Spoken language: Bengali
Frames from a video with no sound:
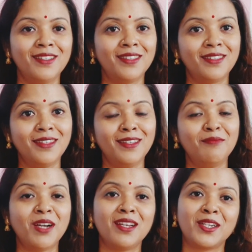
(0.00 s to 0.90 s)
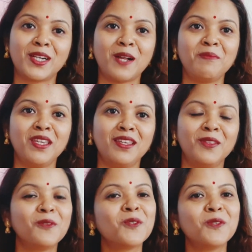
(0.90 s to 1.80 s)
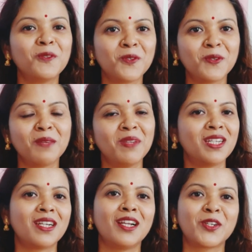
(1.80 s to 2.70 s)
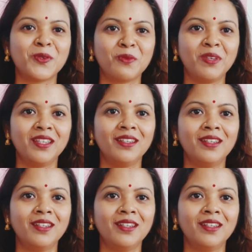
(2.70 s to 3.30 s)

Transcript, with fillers: স্ত্রী বা স্বামী দুজন দুজনকে বিশ্বাস করবে